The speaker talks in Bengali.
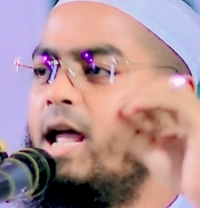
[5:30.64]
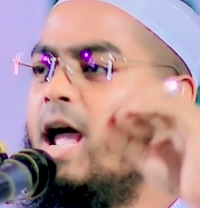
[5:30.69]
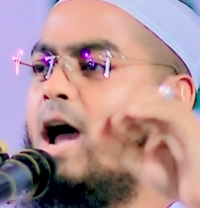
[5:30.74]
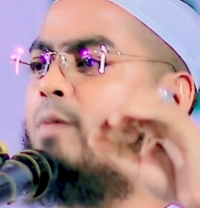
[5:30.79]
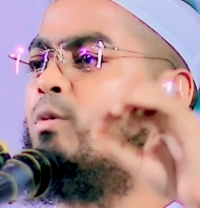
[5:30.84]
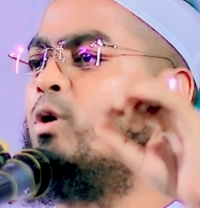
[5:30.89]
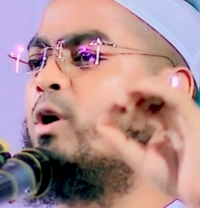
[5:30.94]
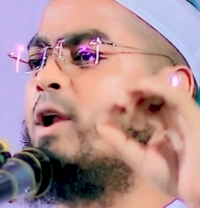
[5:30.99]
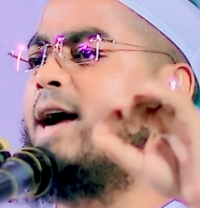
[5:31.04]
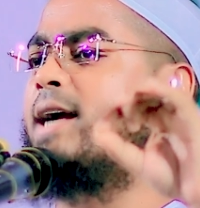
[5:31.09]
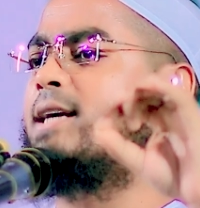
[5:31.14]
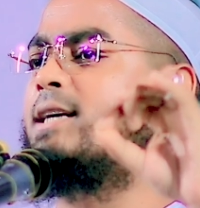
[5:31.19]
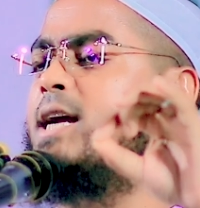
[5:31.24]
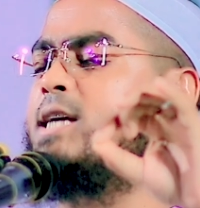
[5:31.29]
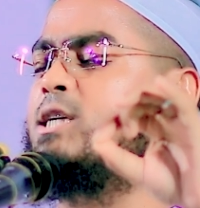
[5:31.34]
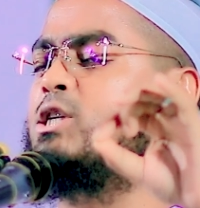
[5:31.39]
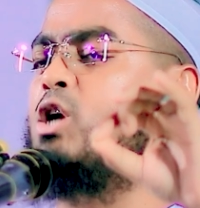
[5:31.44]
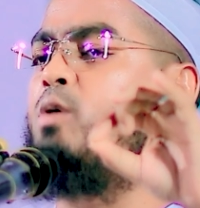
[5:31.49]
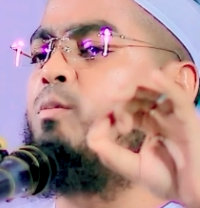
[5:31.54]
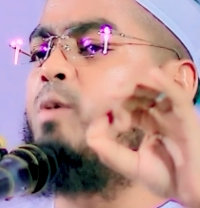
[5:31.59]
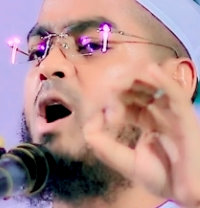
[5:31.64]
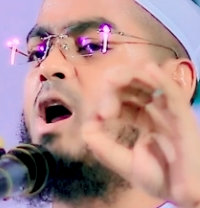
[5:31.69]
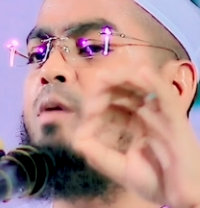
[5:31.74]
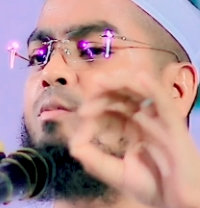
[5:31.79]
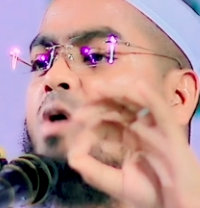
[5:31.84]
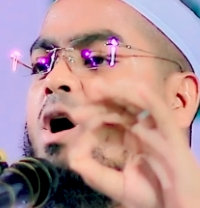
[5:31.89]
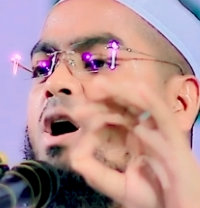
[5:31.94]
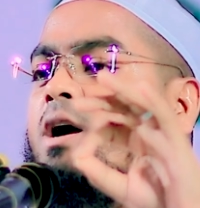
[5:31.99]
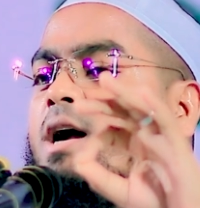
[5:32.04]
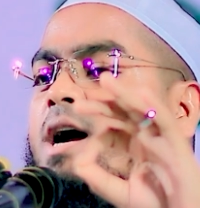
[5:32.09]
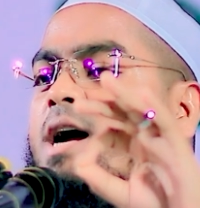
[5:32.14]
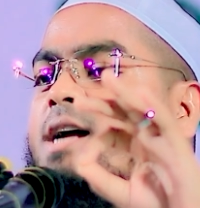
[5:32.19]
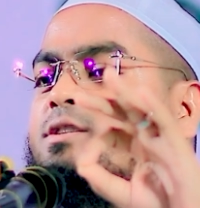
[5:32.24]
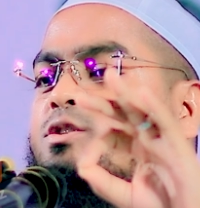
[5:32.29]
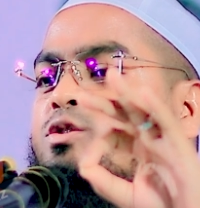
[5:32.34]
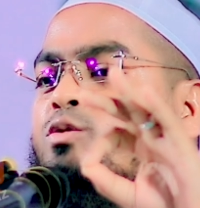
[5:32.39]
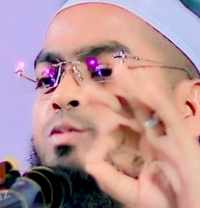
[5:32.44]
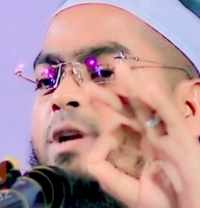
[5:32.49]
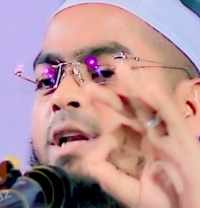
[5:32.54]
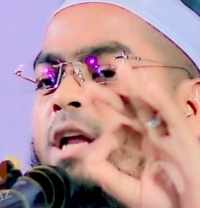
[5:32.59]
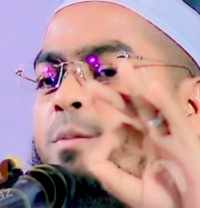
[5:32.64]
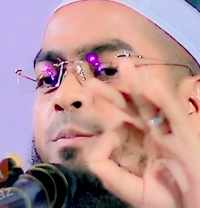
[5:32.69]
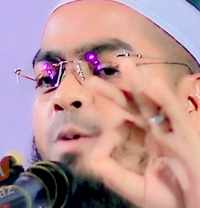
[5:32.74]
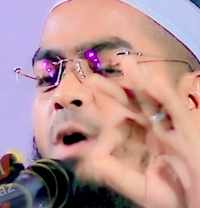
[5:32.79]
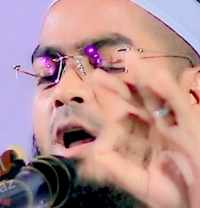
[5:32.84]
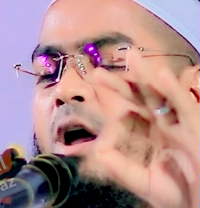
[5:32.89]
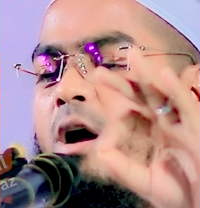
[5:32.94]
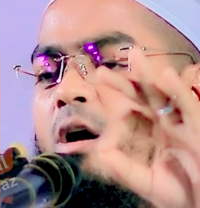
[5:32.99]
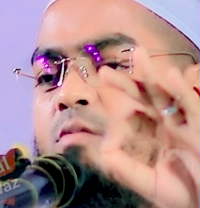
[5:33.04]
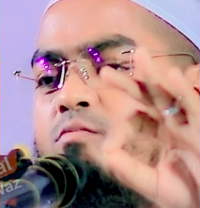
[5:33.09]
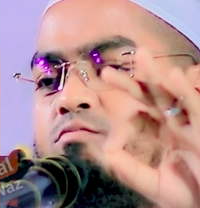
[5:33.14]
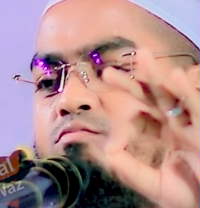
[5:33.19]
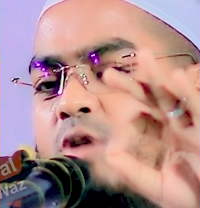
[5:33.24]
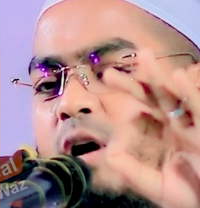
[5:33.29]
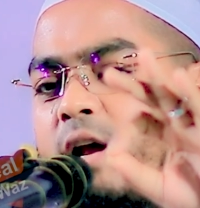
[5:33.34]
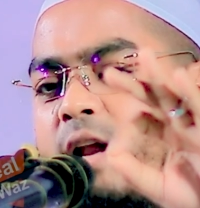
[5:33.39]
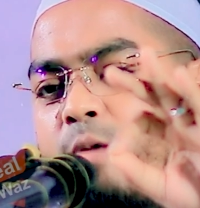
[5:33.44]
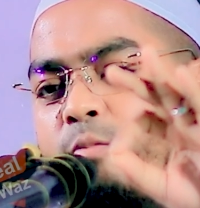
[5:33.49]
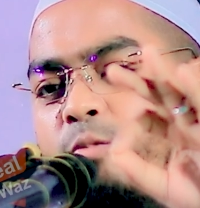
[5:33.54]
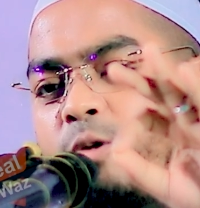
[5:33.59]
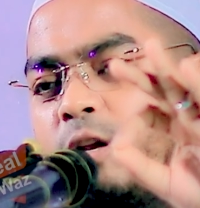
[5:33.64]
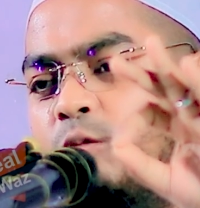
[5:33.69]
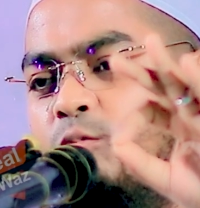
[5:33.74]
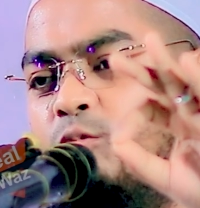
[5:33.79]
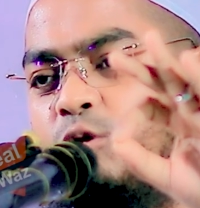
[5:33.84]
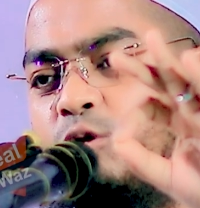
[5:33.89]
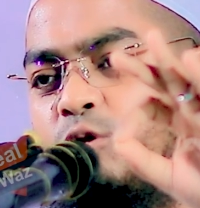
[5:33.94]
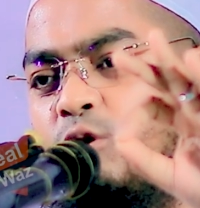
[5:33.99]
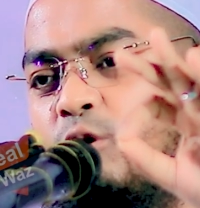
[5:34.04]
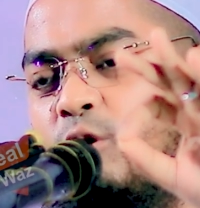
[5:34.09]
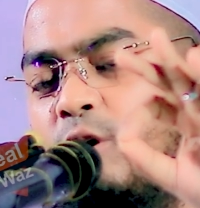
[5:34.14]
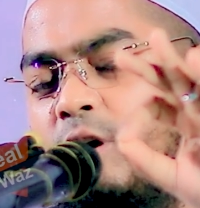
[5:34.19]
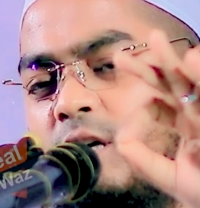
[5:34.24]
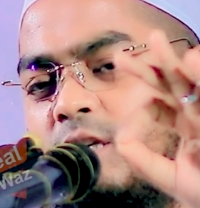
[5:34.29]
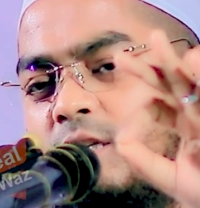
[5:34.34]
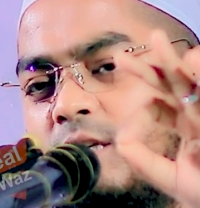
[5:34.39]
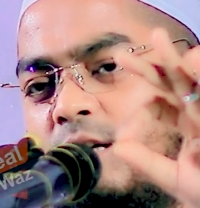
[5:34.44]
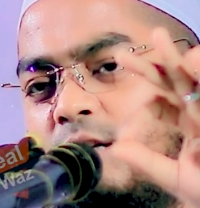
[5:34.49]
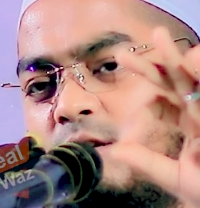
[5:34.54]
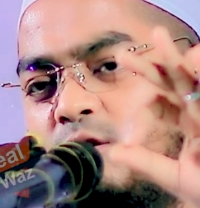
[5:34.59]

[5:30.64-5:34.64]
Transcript: এমন একটা সময় মক্কার জমিনে পয়গম্বর আবির্ভূত হয়েছেন